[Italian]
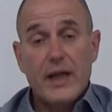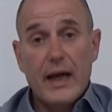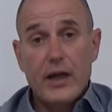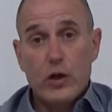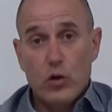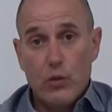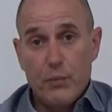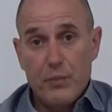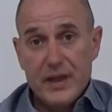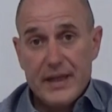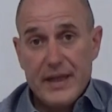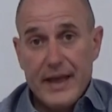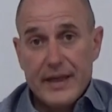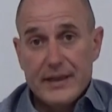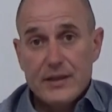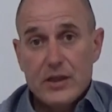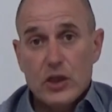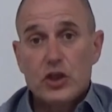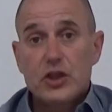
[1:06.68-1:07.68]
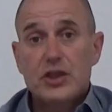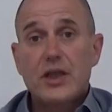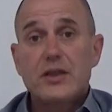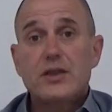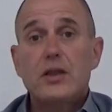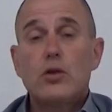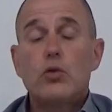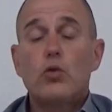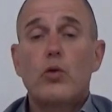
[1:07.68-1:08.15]
tali competenze, ci si
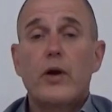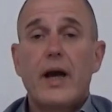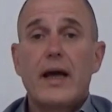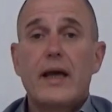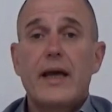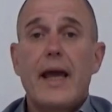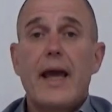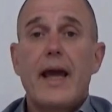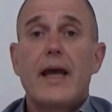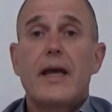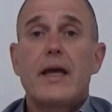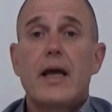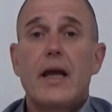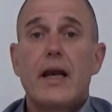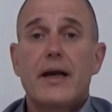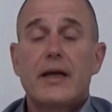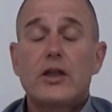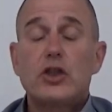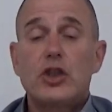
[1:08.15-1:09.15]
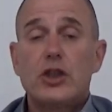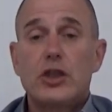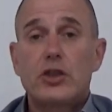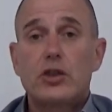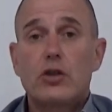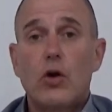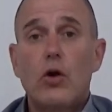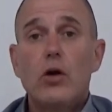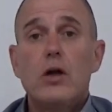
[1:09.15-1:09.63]
assicura che il
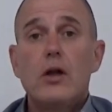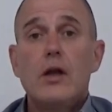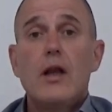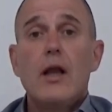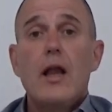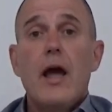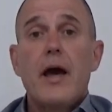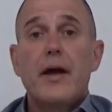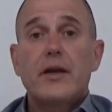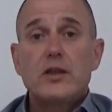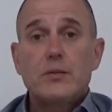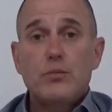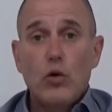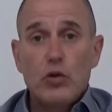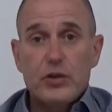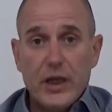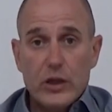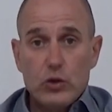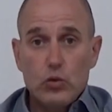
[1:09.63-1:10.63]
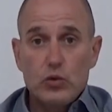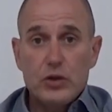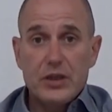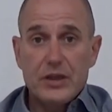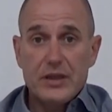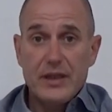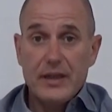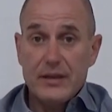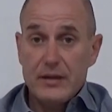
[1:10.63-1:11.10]
registro risponda a
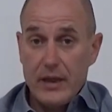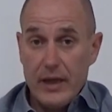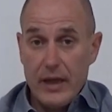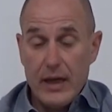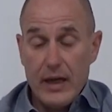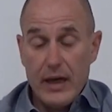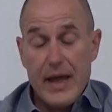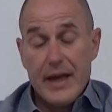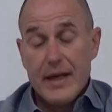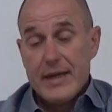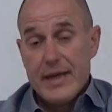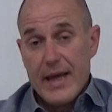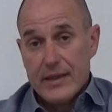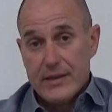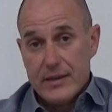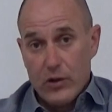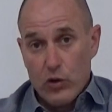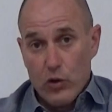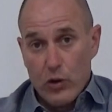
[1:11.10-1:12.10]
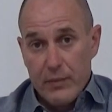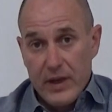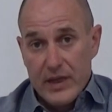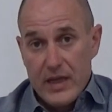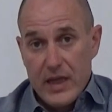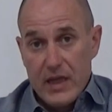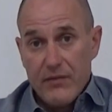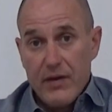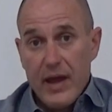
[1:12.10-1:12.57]
tutte eh, le richieste
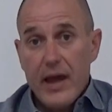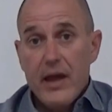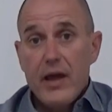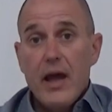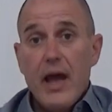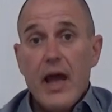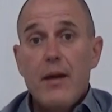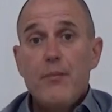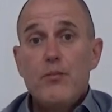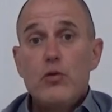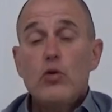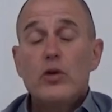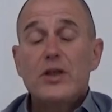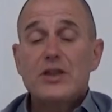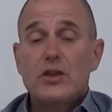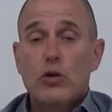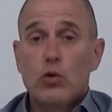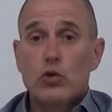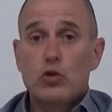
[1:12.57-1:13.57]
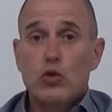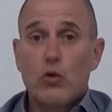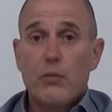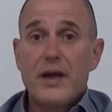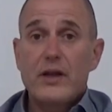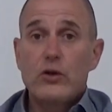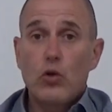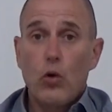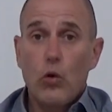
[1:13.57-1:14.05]
normative e in più che sia uno
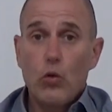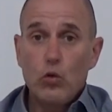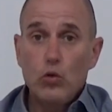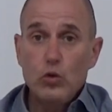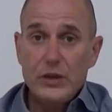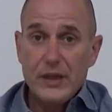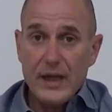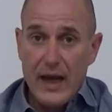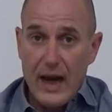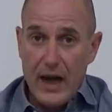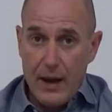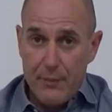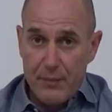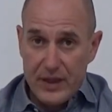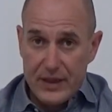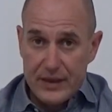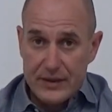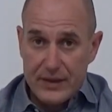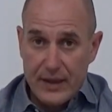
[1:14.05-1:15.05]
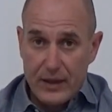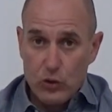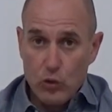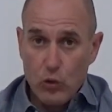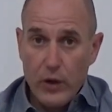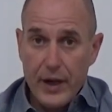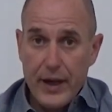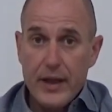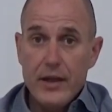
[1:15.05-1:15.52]
strumento utile
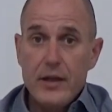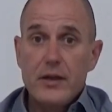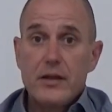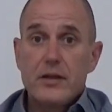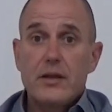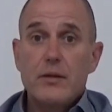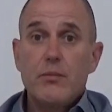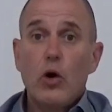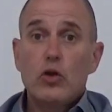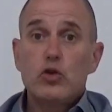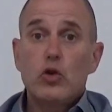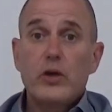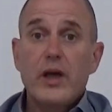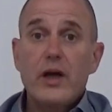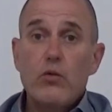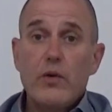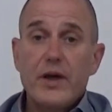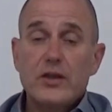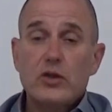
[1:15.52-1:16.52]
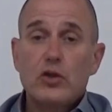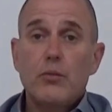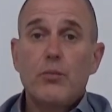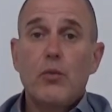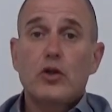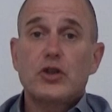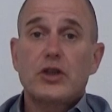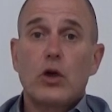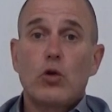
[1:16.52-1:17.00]
all'amministratore, di modo che questo
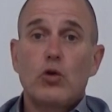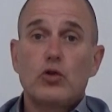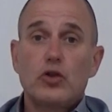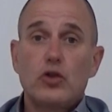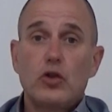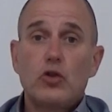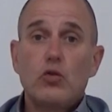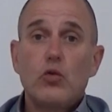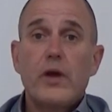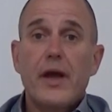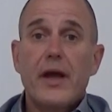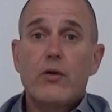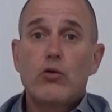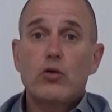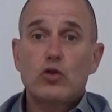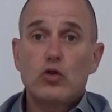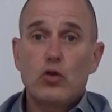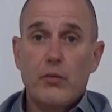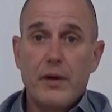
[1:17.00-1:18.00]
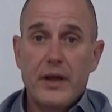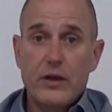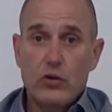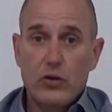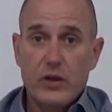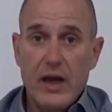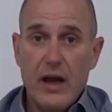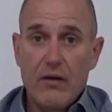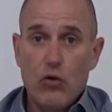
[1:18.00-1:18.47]
possa costituire uno
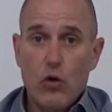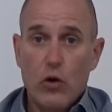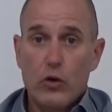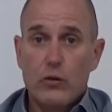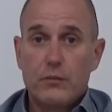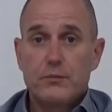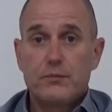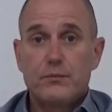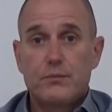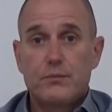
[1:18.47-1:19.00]
strumento di lavoro.